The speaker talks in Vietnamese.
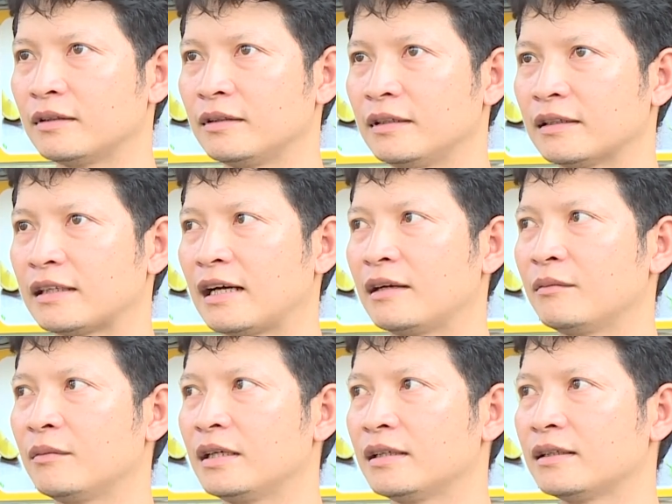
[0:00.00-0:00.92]
Hiện tại là
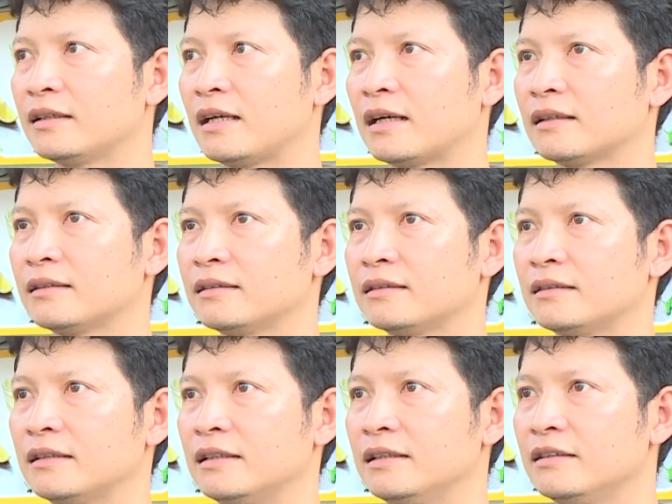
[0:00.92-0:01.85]
mình là đang
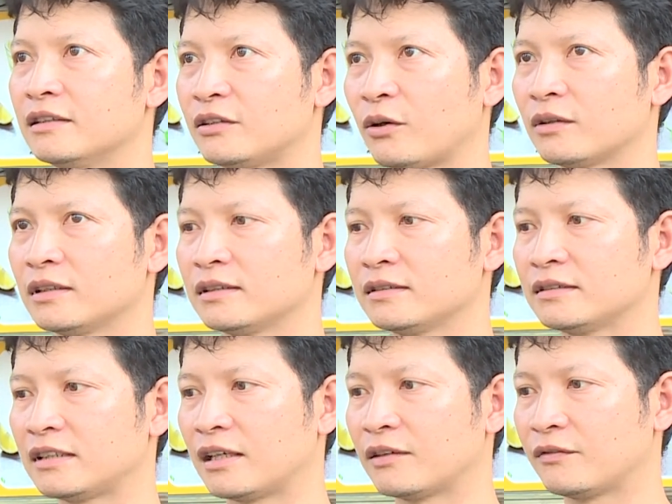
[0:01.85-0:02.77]
đi lựa chọn
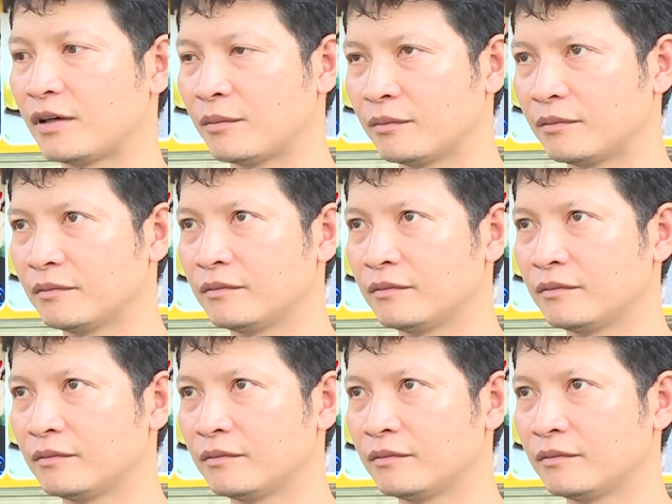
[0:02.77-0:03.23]
từng sản phẩm,